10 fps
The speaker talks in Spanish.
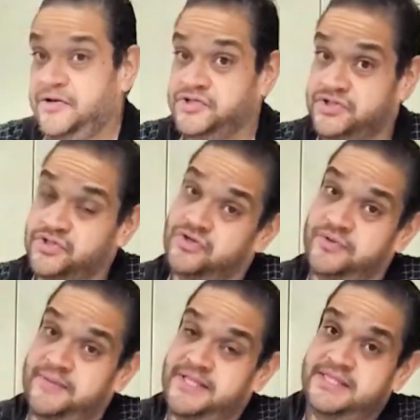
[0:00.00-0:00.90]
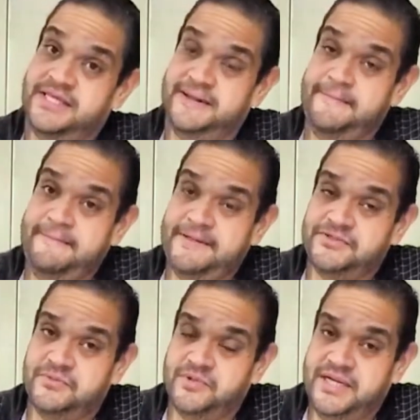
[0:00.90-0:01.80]
Nosotros obviamente
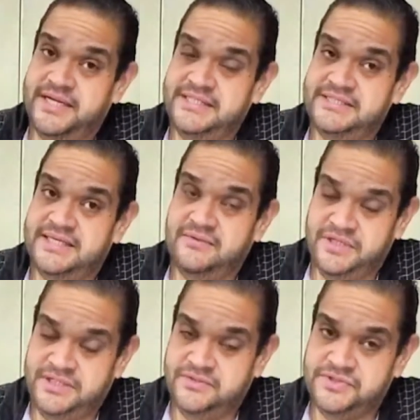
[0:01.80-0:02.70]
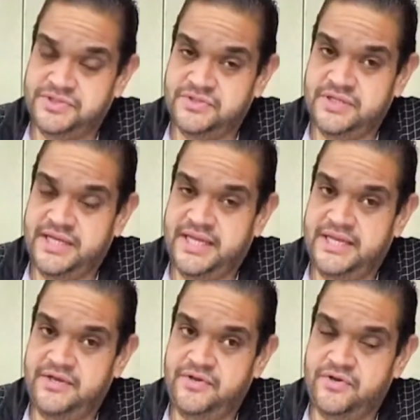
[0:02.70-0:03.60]
somos una agencia, una institución que
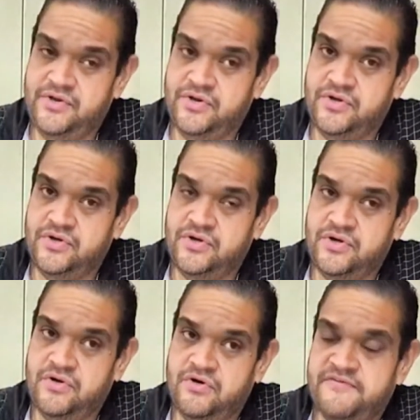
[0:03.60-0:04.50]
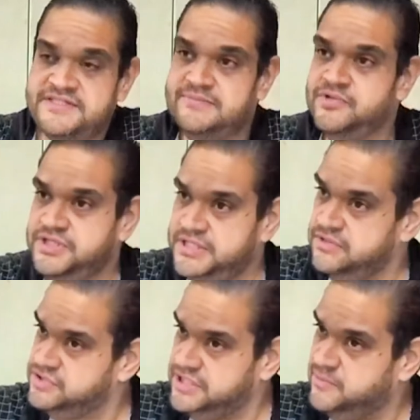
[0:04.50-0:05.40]
no ofrecemos
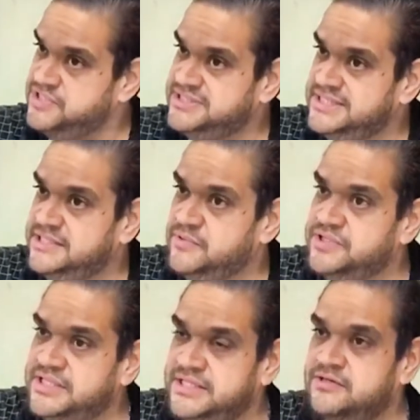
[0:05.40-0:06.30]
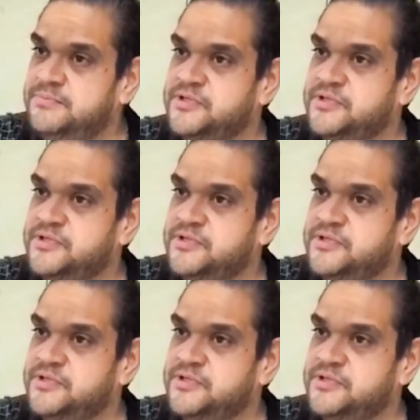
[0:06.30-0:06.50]
dinero, no tenemos incentivos de dinero,